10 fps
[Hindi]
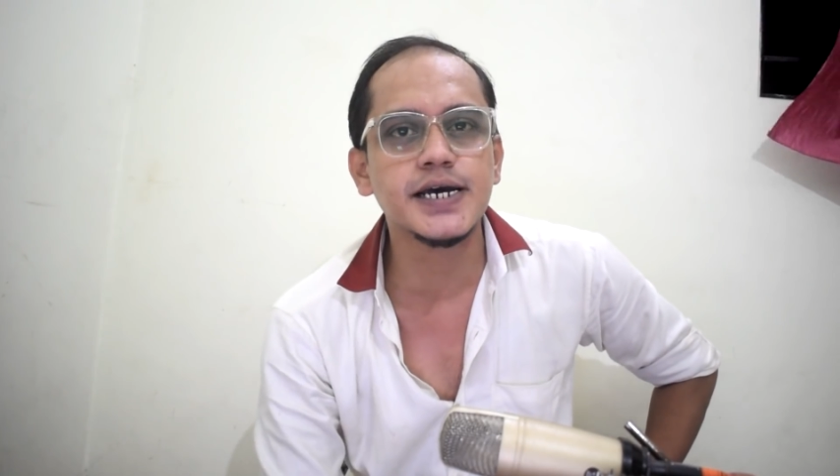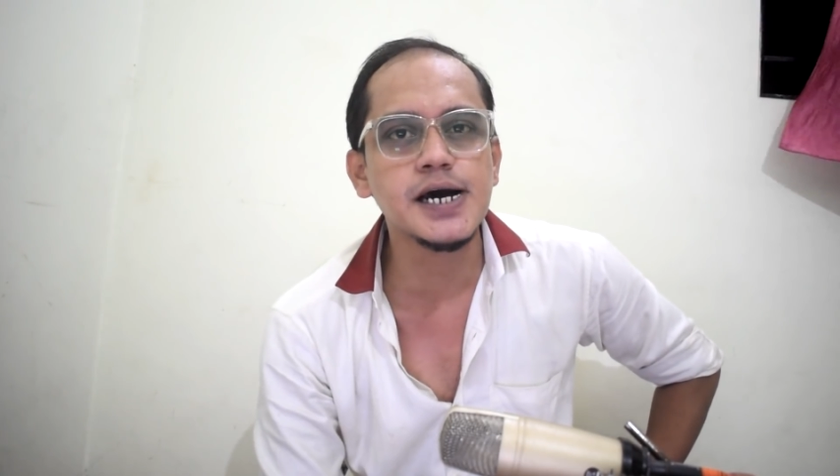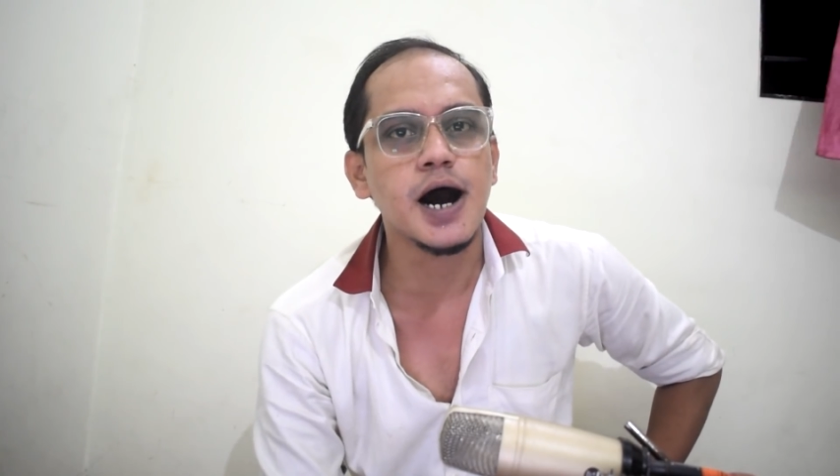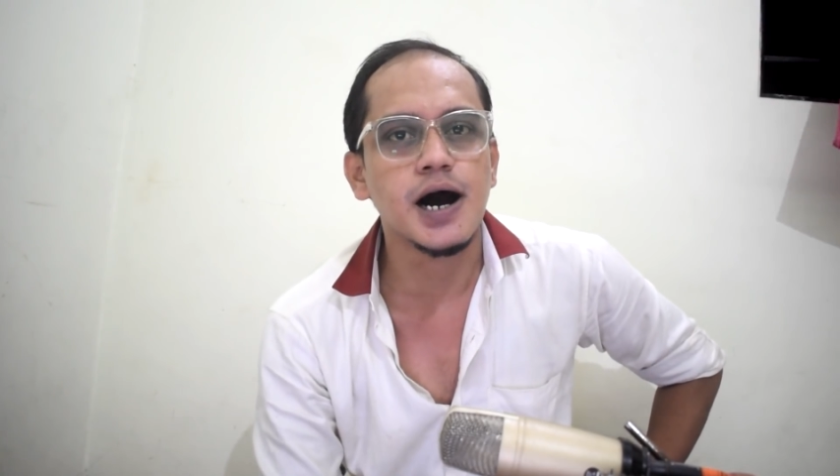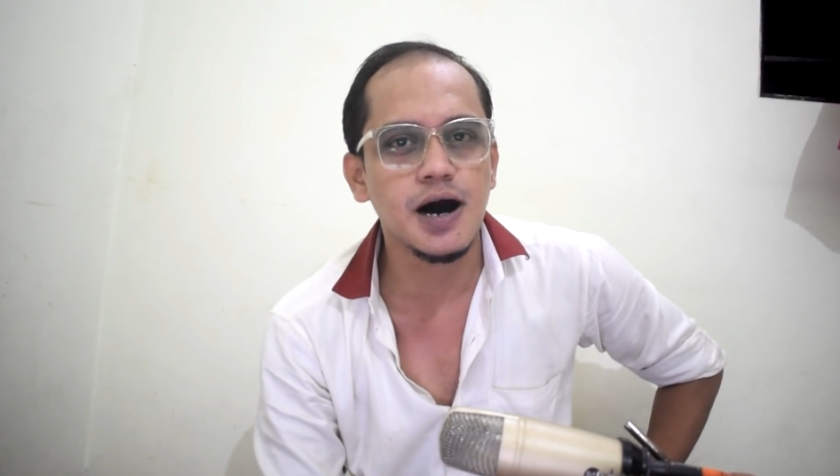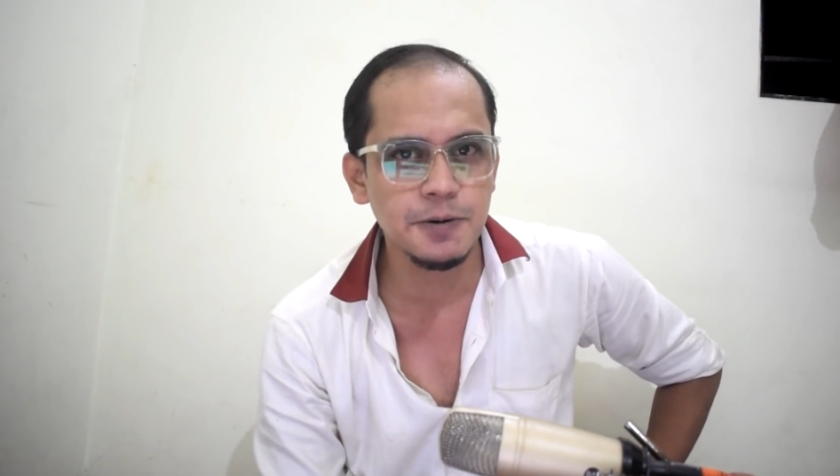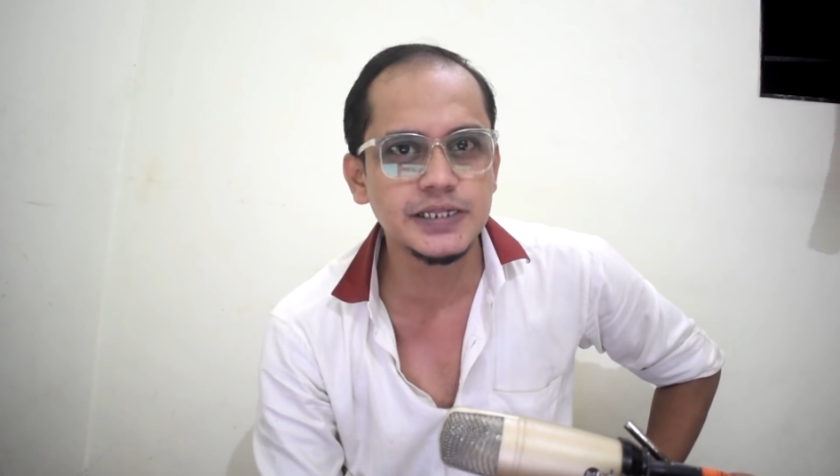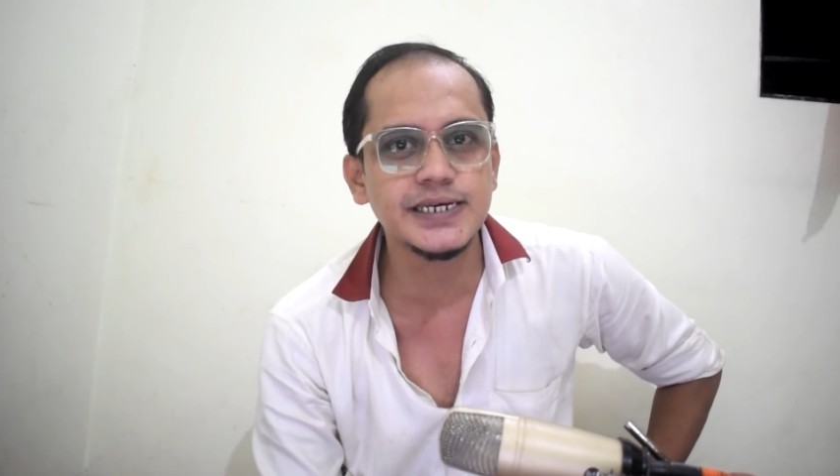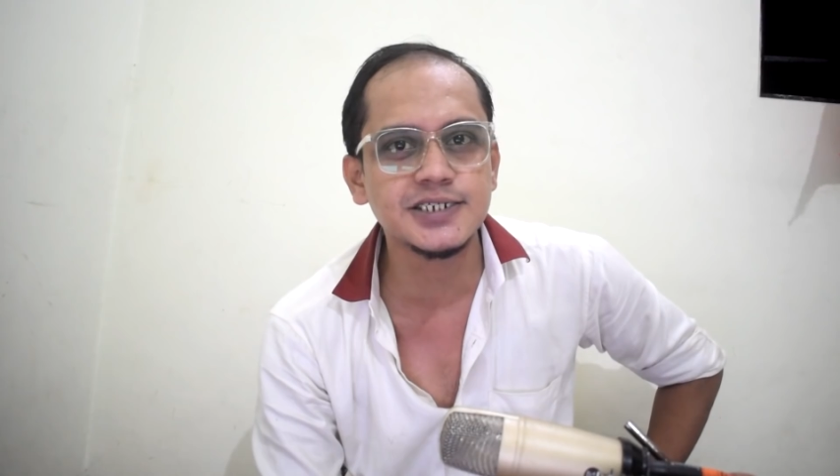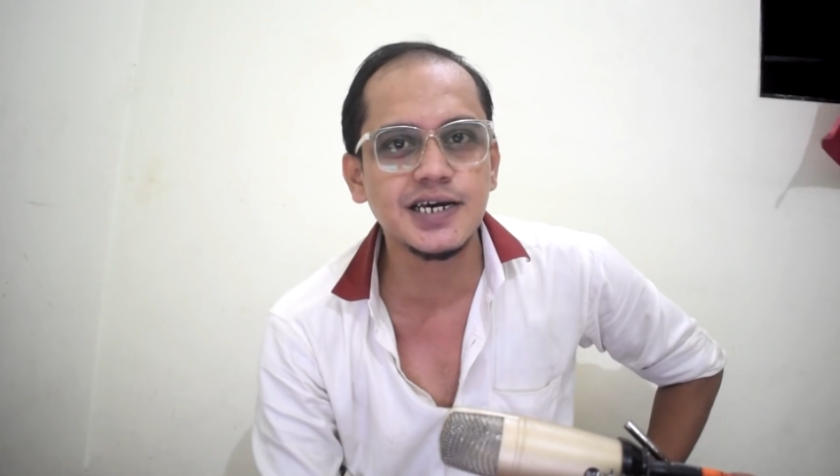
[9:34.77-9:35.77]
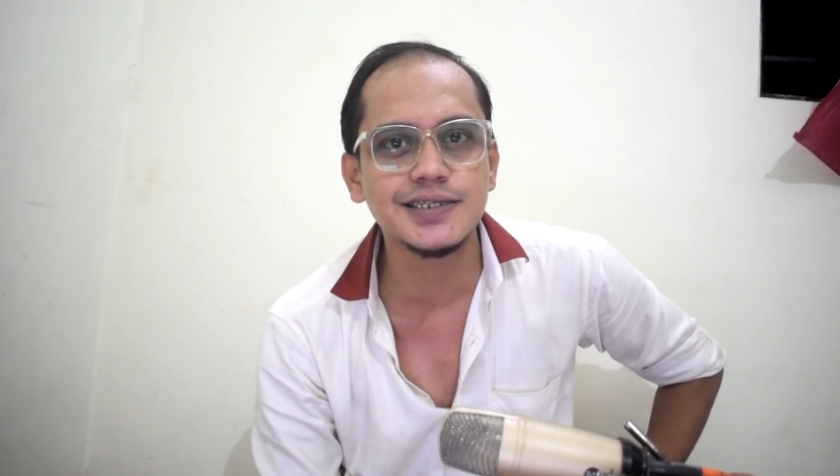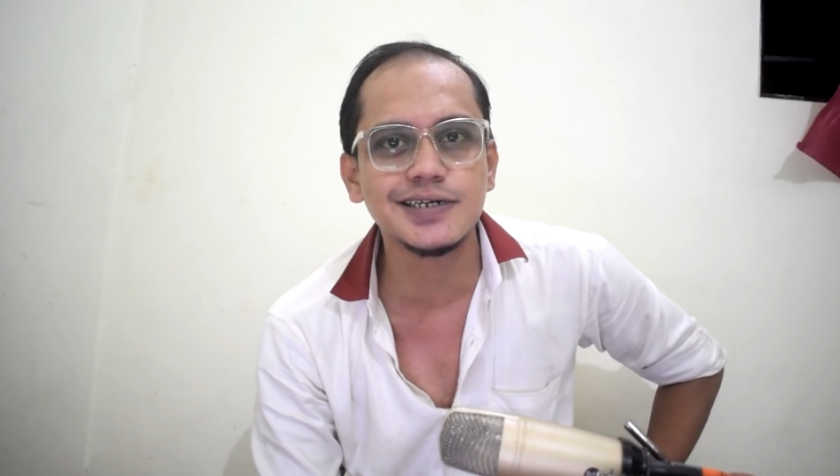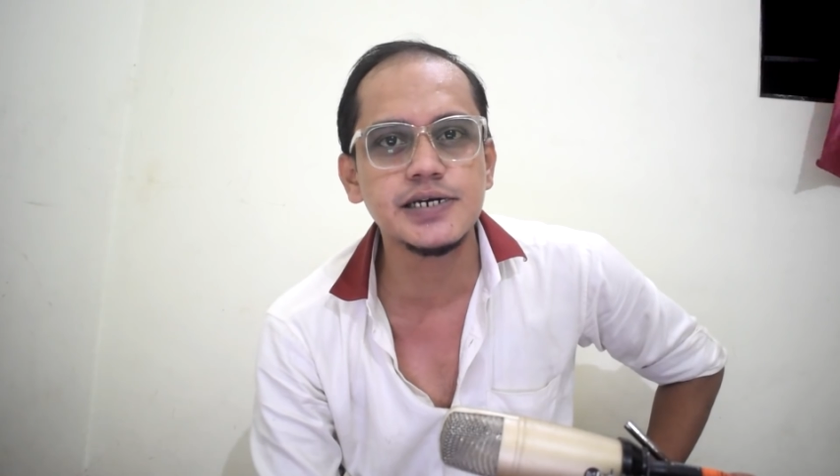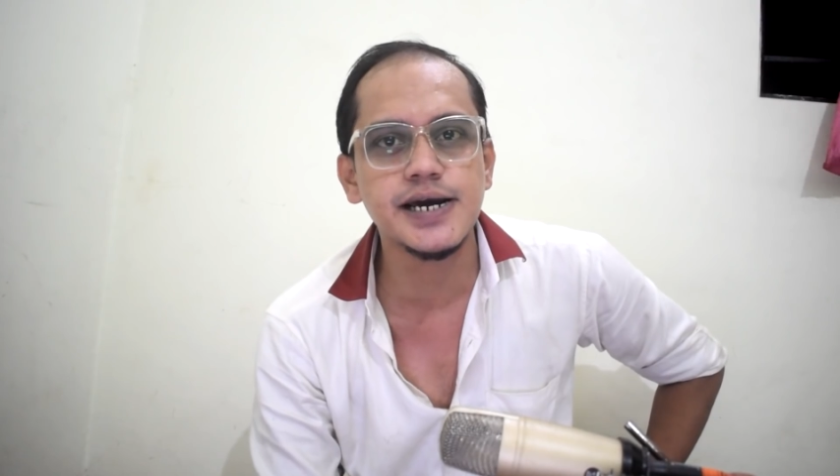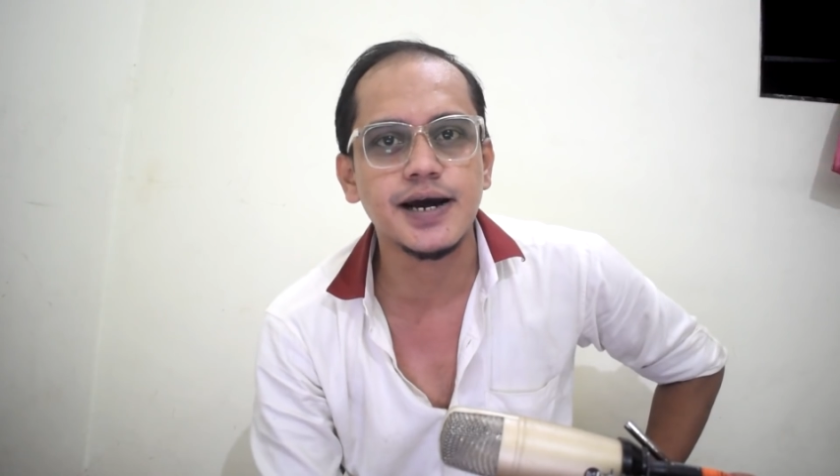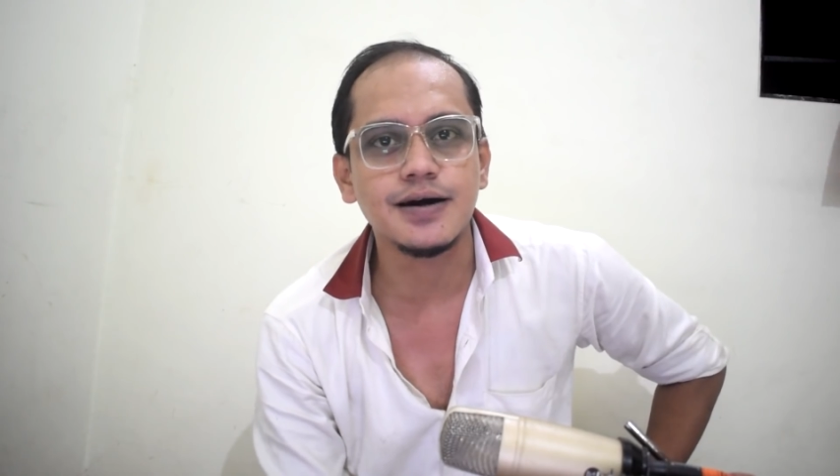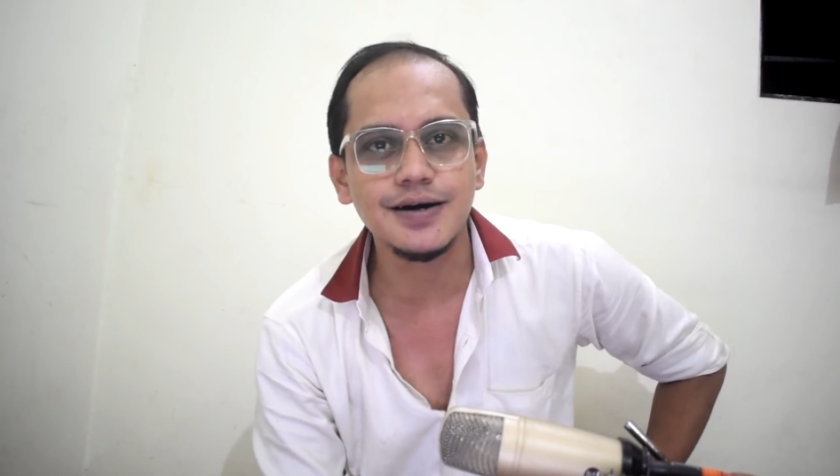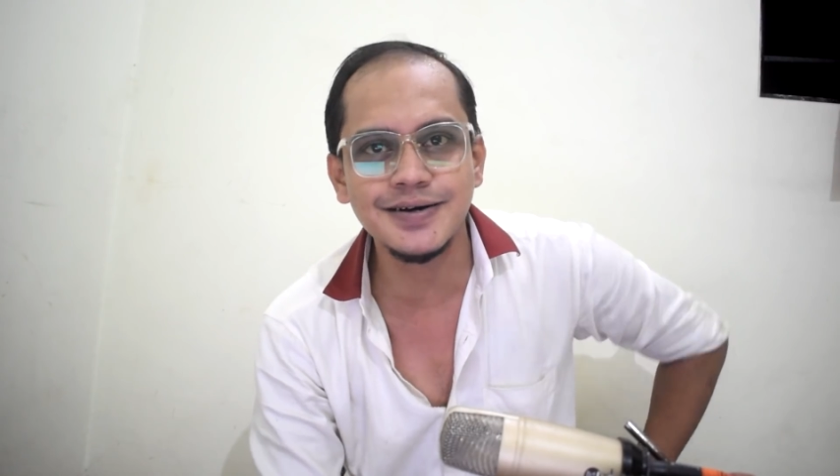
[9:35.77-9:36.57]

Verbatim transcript: क्या अपने देश की कितनी है